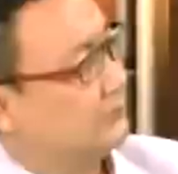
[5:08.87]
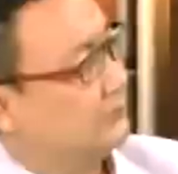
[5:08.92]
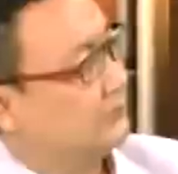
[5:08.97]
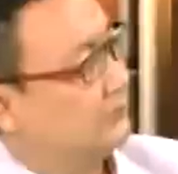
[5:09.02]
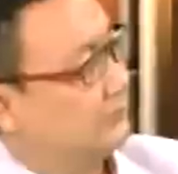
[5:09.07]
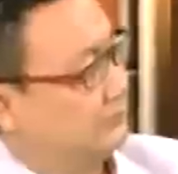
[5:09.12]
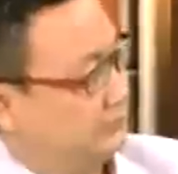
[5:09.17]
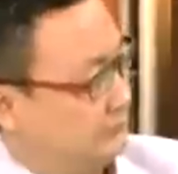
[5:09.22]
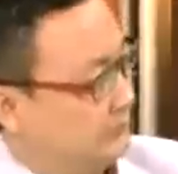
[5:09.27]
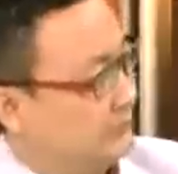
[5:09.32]
要
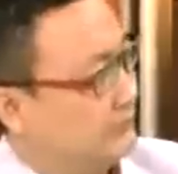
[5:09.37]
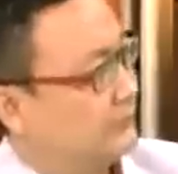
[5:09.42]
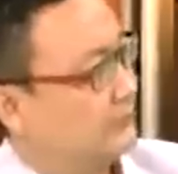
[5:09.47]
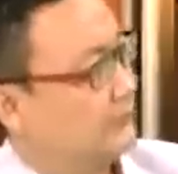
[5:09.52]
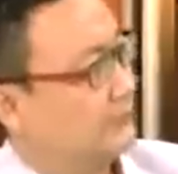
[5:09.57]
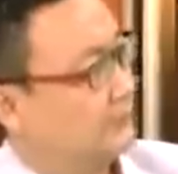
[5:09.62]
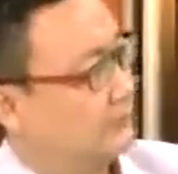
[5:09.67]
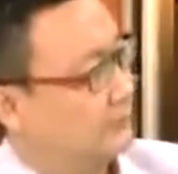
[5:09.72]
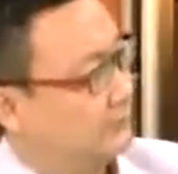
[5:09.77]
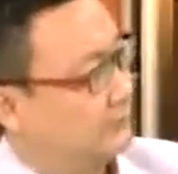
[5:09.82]
末日了
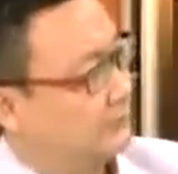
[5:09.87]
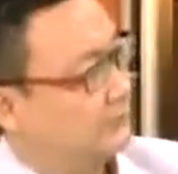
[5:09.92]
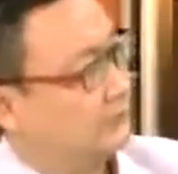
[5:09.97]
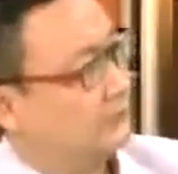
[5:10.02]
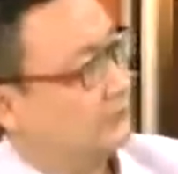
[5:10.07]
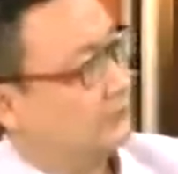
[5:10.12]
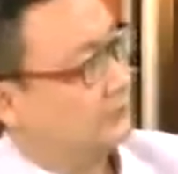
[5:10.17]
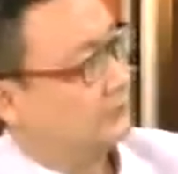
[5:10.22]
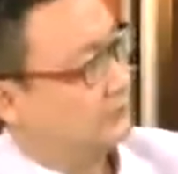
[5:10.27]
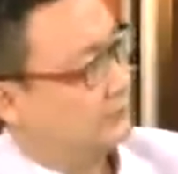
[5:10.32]
啊，
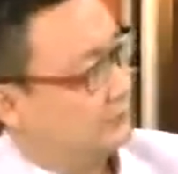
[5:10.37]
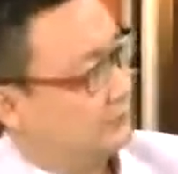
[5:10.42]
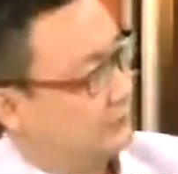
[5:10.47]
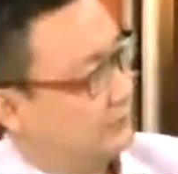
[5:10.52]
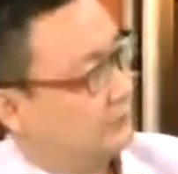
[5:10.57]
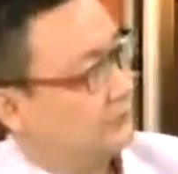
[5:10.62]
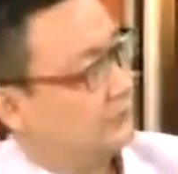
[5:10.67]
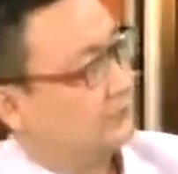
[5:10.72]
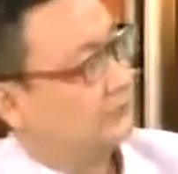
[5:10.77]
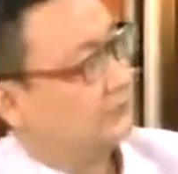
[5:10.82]
那么从
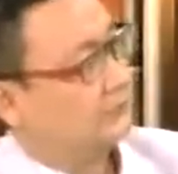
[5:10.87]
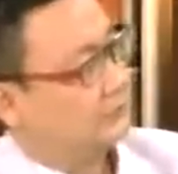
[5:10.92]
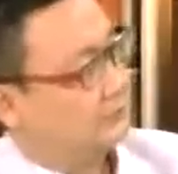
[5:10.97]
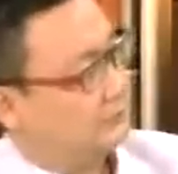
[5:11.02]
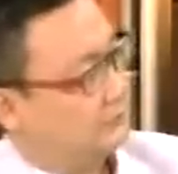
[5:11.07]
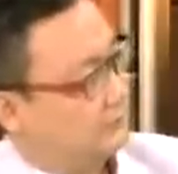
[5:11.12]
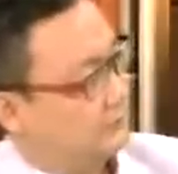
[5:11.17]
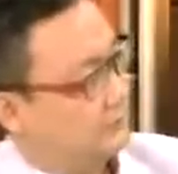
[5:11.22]
策略上